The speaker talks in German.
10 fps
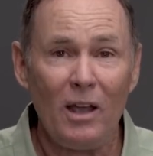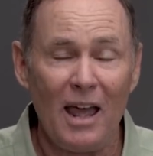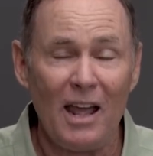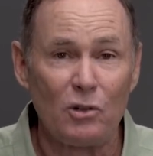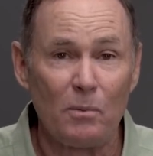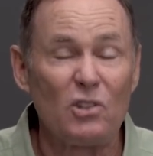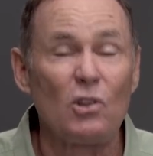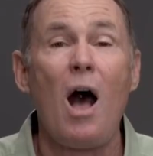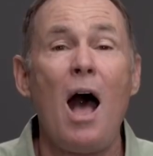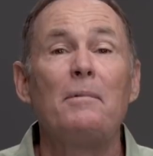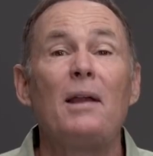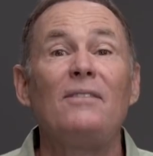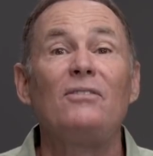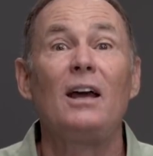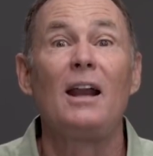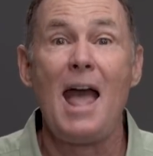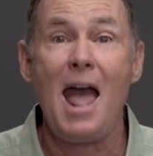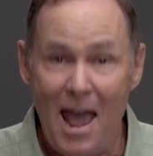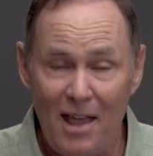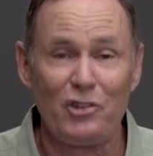tatsächlich weiß ich, dass er mir
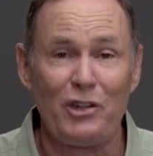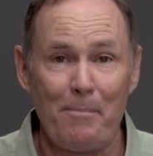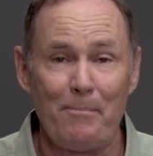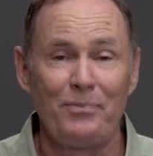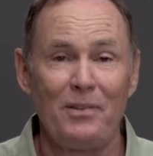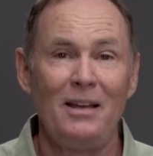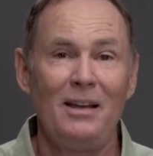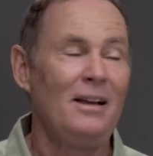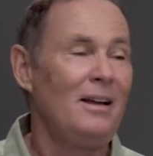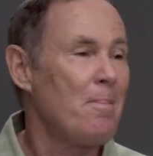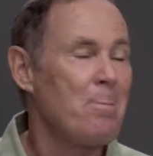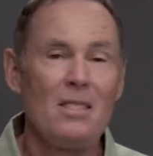antworten würde, deshalb werde ich